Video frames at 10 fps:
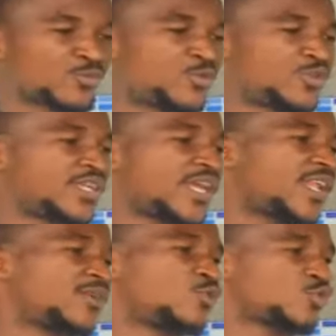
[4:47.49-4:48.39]
tout mon
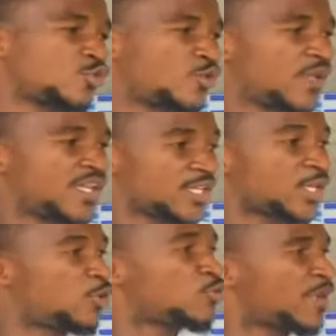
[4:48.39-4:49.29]
yaya liboso
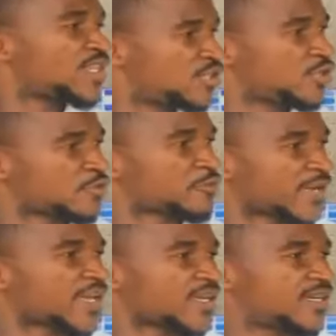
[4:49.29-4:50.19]
il est le berger de ce
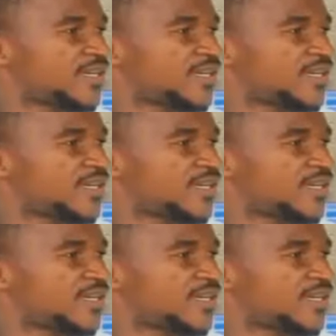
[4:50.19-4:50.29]
frère